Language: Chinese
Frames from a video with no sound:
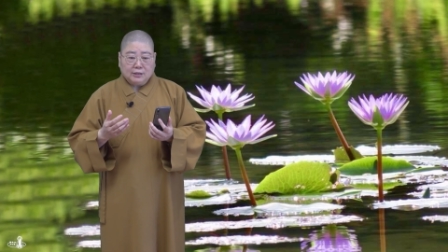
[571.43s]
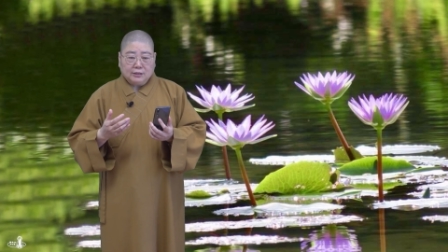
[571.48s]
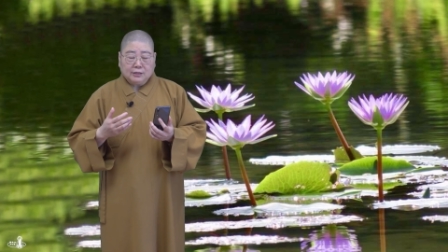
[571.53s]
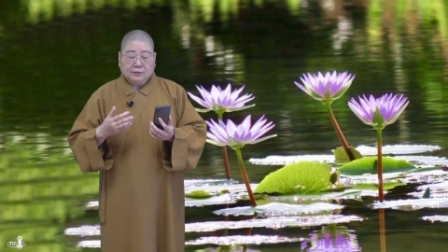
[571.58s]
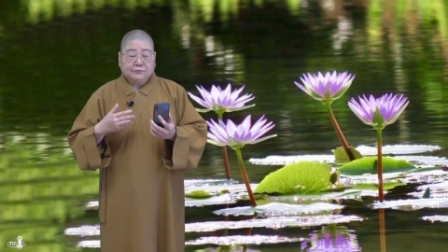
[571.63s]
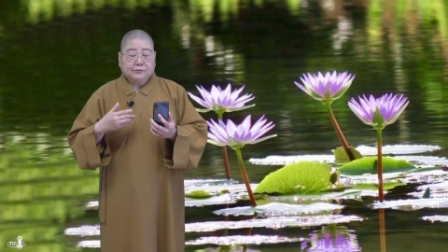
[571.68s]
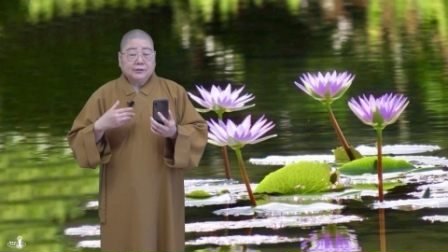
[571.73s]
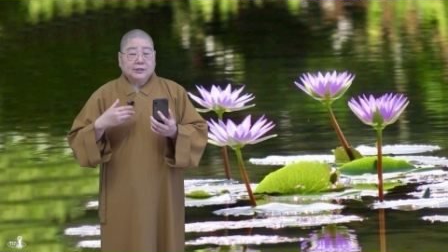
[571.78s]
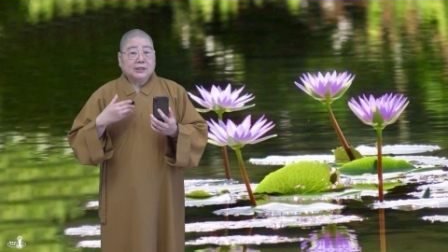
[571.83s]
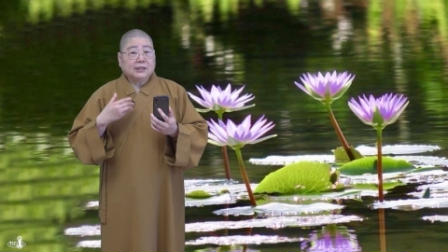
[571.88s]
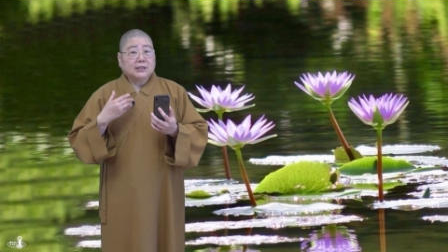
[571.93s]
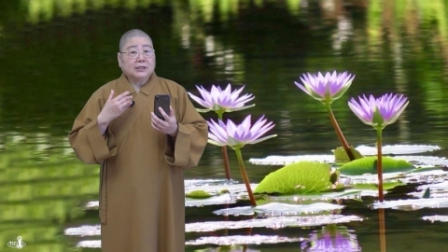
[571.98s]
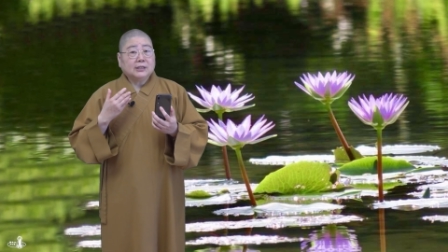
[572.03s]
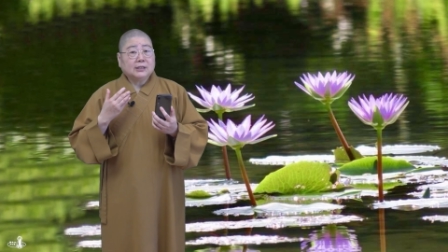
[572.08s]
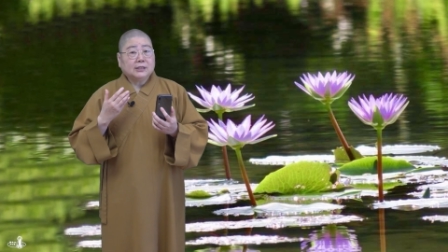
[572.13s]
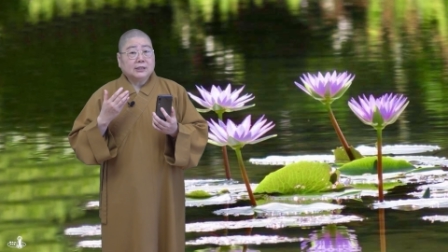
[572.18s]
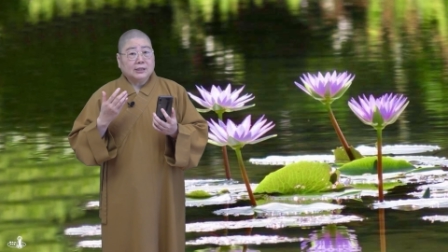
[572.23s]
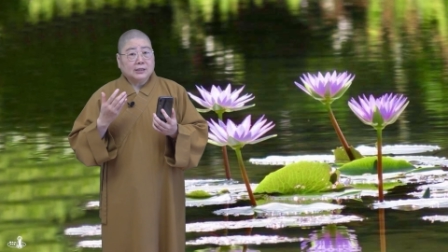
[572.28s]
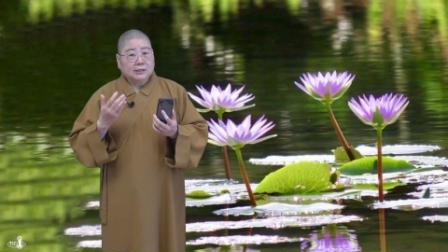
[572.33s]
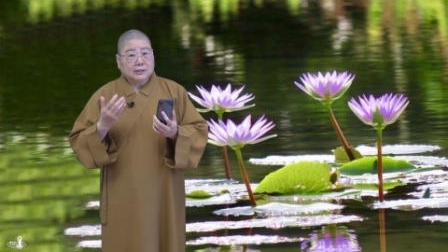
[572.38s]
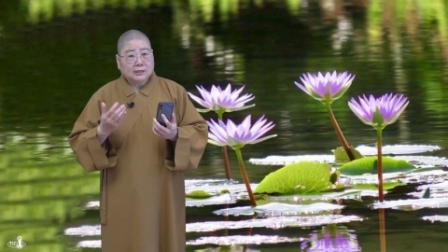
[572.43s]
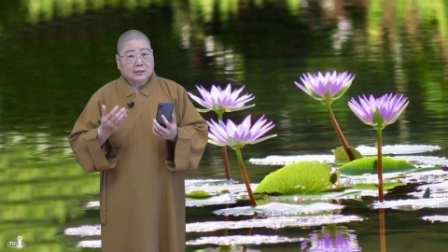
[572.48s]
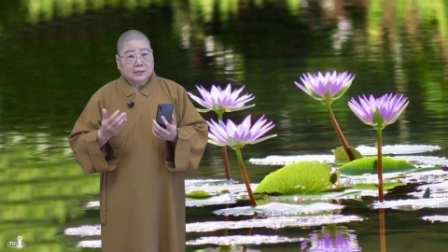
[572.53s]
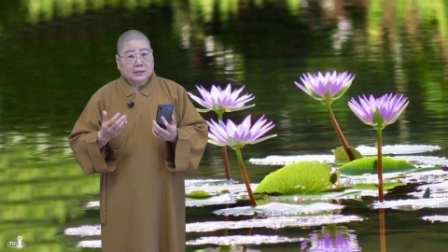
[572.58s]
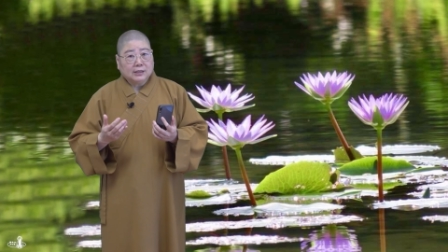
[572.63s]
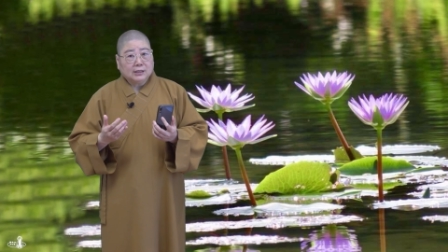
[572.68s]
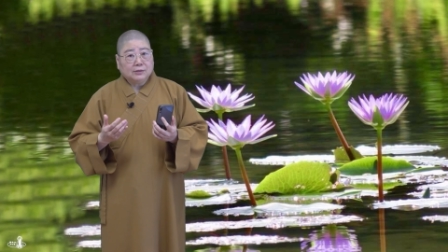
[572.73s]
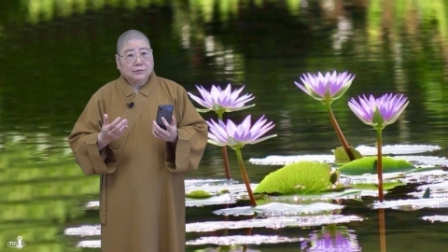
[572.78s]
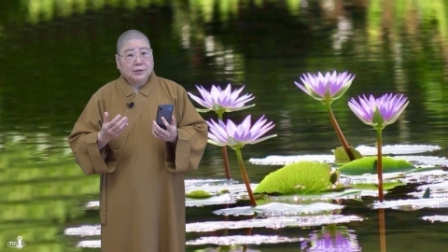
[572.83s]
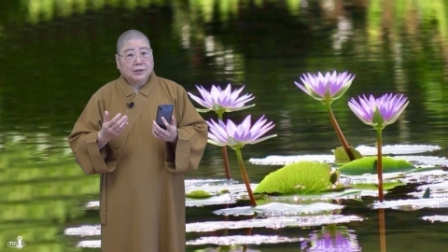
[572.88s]
那父亲个人的
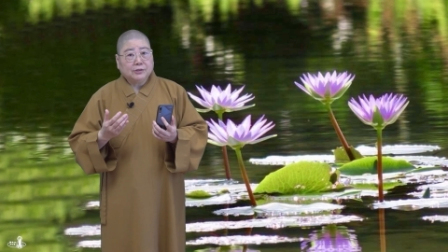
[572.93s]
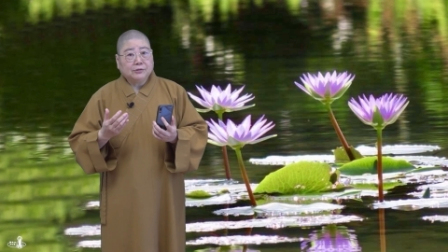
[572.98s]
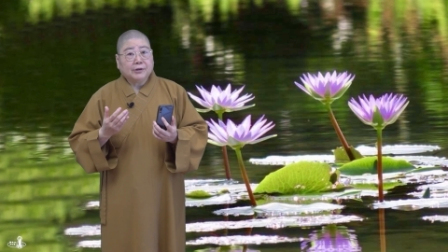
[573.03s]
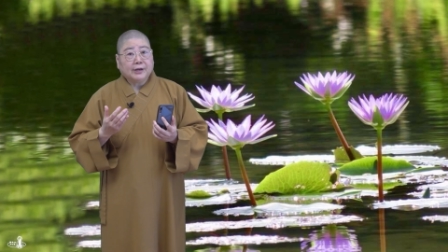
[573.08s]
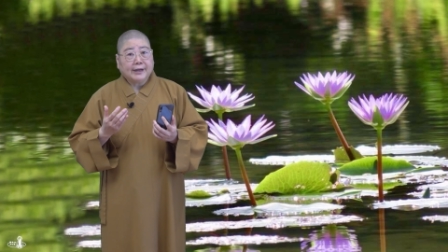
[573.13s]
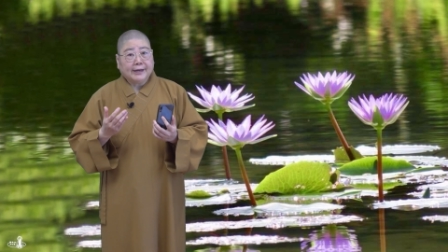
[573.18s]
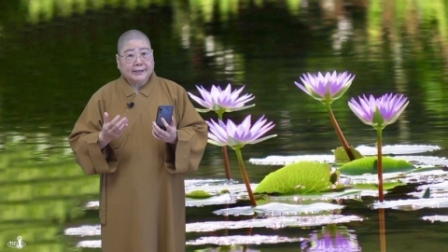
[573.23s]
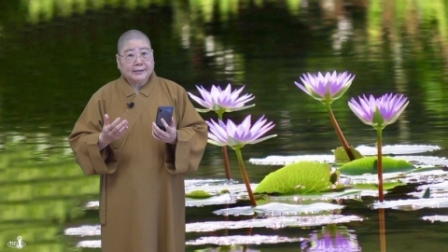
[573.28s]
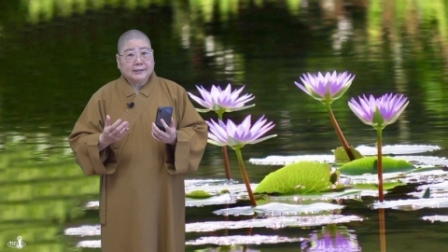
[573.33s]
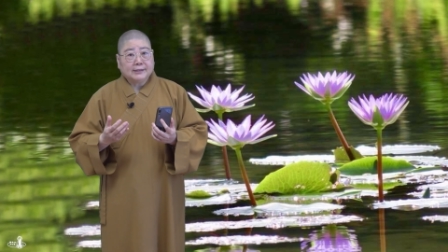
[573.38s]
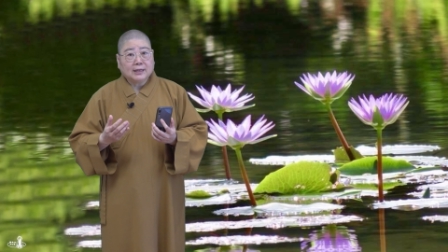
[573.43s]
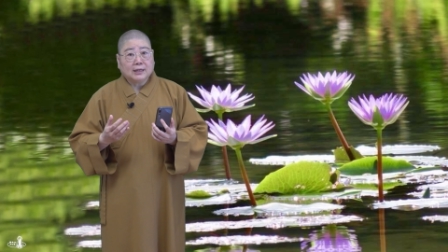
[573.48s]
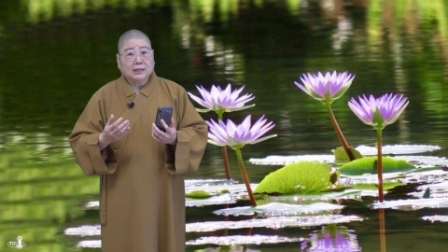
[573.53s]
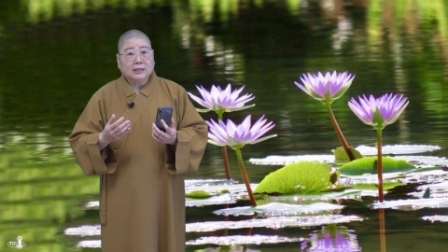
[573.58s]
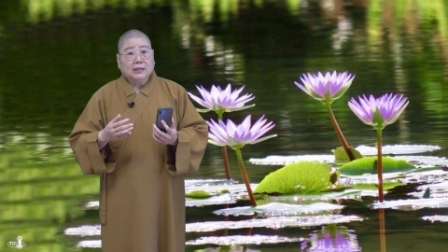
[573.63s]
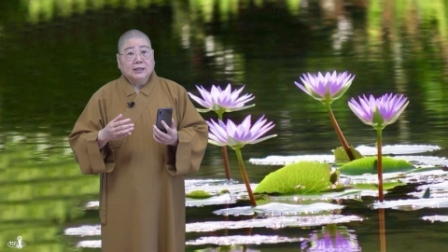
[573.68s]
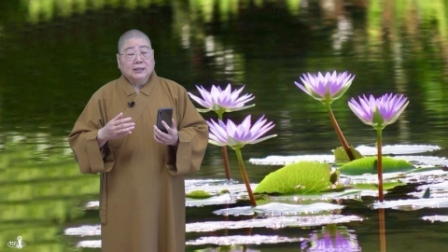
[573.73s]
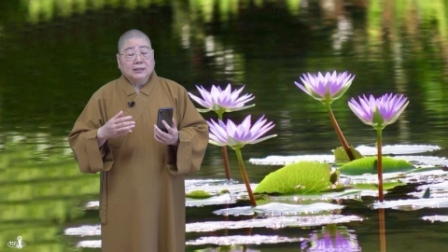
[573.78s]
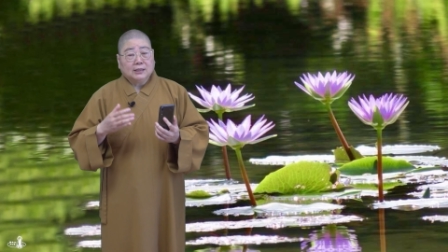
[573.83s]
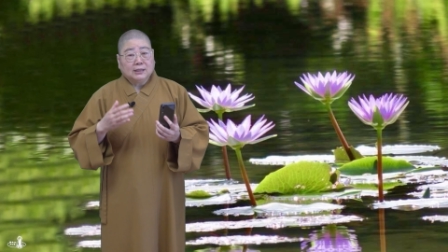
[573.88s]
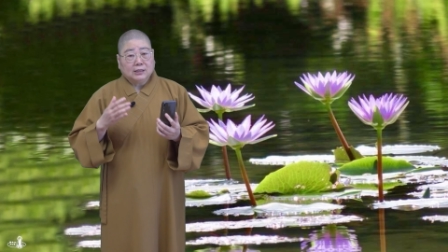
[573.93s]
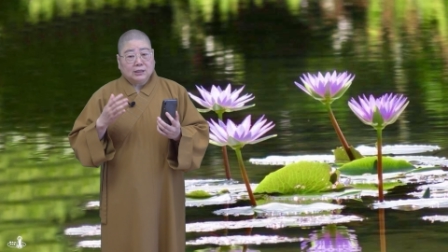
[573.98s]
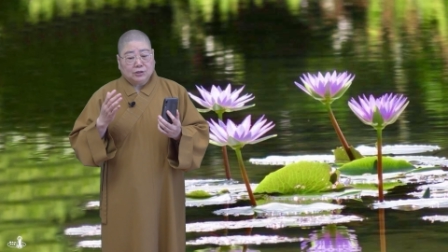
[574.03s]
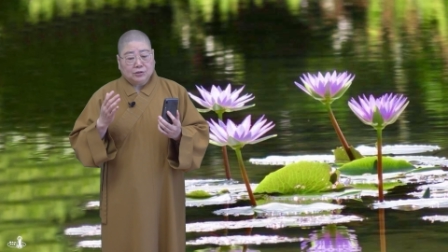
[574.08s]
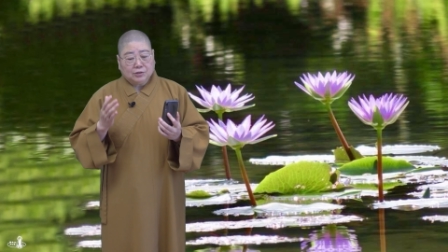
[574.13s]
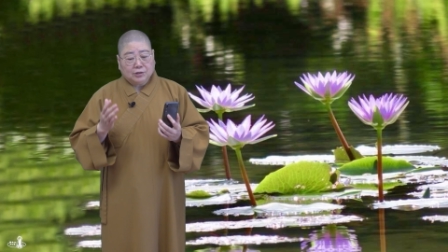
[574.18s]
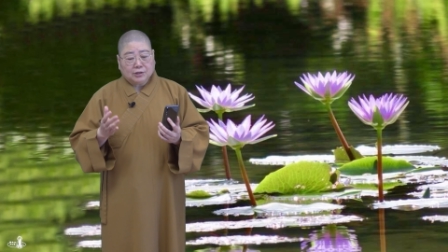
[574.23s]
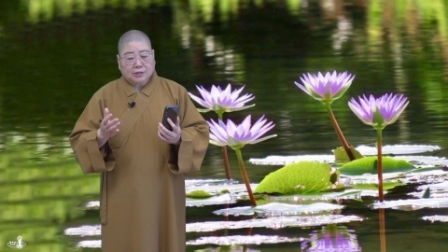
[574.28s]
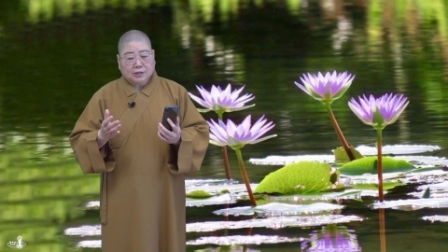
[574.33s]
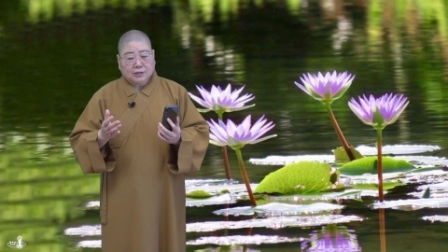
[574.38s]
意愿用海葬，那你
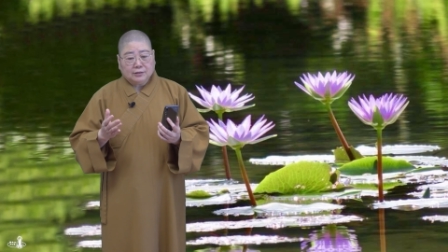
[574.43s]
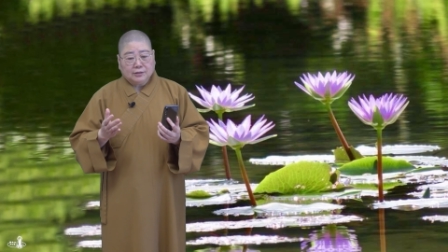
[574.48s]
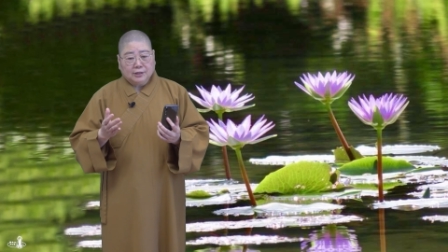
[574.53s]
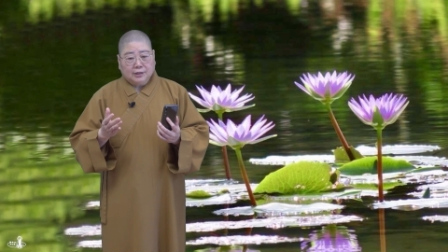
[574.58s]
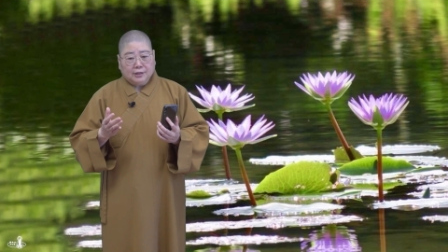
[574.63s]
就要跟